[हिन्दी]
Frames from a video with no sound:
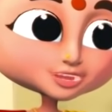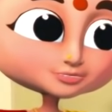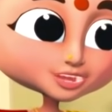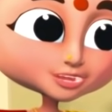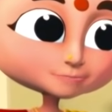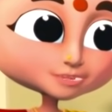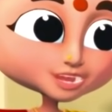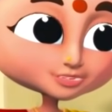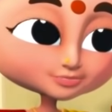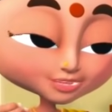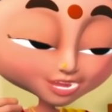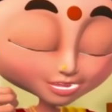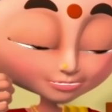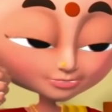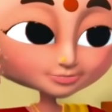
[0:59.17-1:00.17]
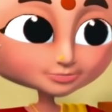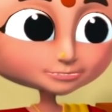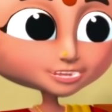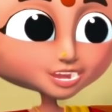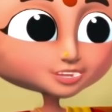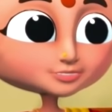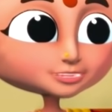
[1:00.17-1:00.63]
खाने में पनीर
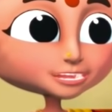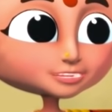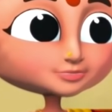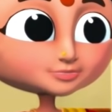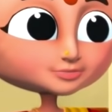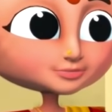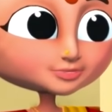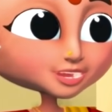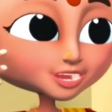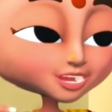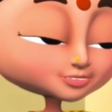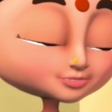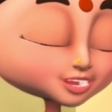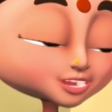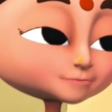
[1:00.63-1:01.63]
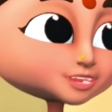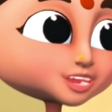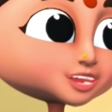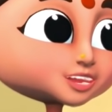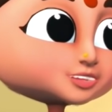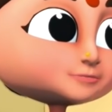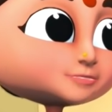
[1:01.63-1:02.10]
की सब्जी लच्छा
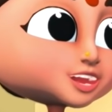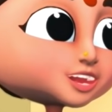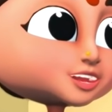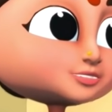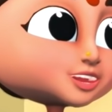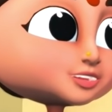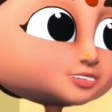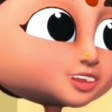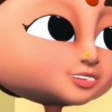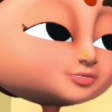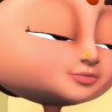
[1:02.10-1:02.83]
पराठा बना देना